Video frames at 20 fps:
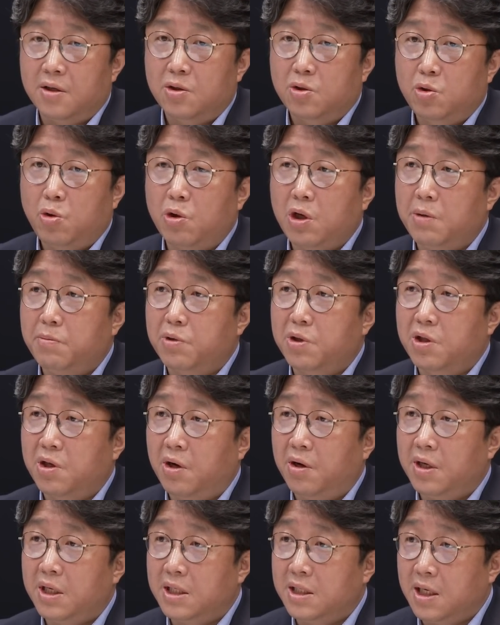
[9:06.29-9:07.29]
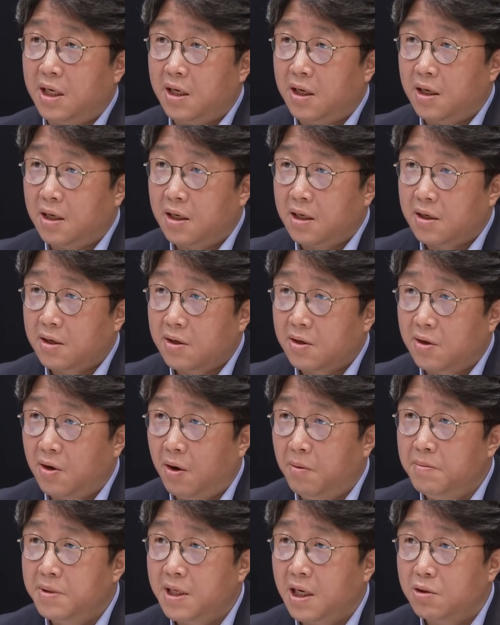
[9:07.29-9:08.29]
초기부터 이제
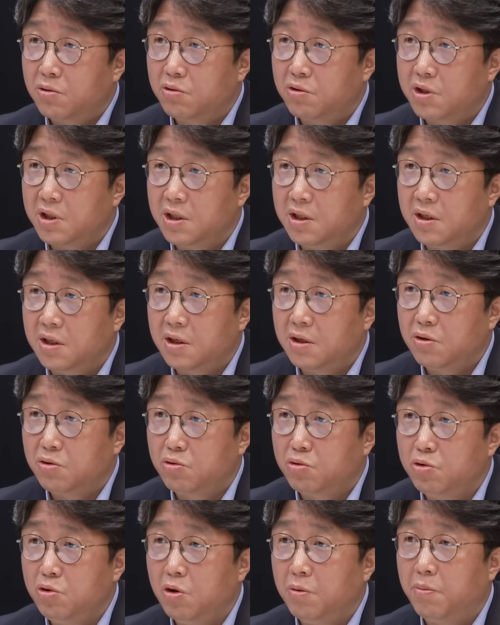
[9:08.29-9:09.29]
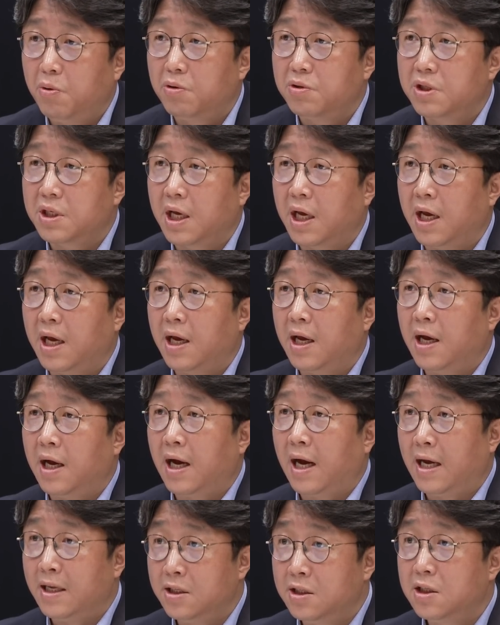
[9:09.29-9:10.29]
검사 출신들을 주요 보직에
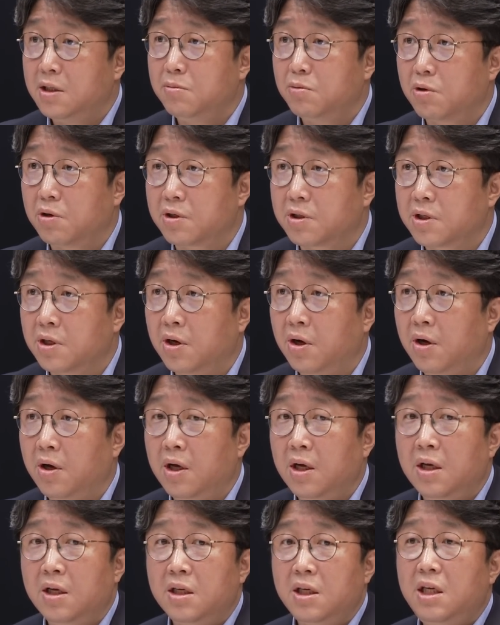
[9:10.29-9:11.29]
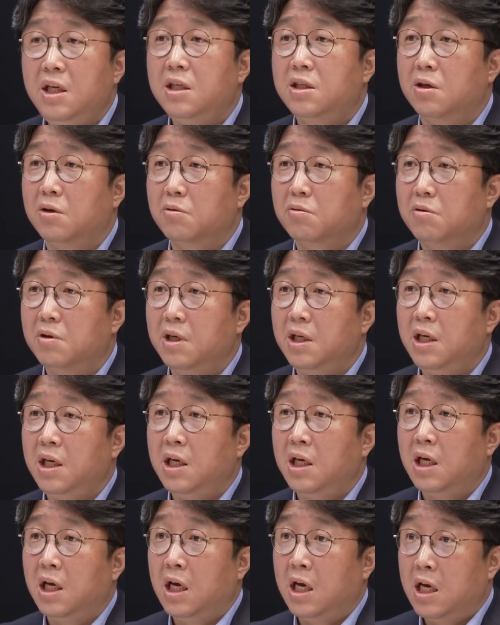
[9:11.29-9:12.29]
앉힘으로써 이 정권이